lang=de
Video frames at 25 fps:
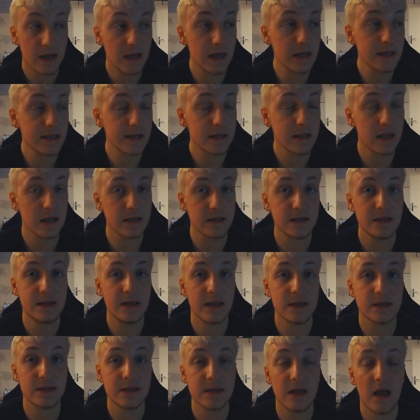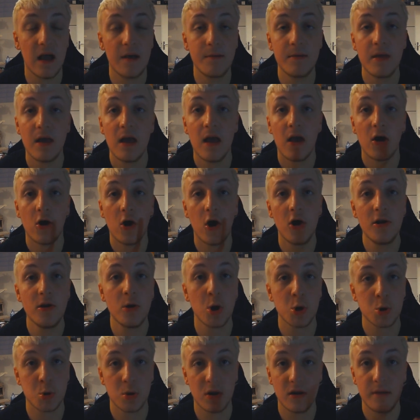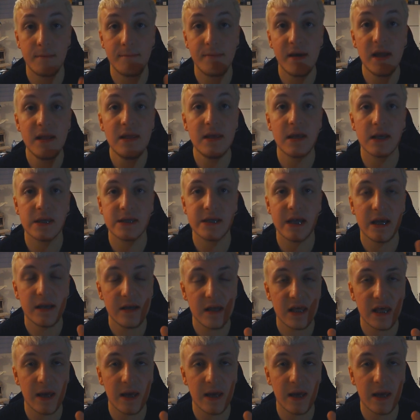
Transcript: ist, dass ich jetzt da, könnt ihr auch schon im Bild hier sehen,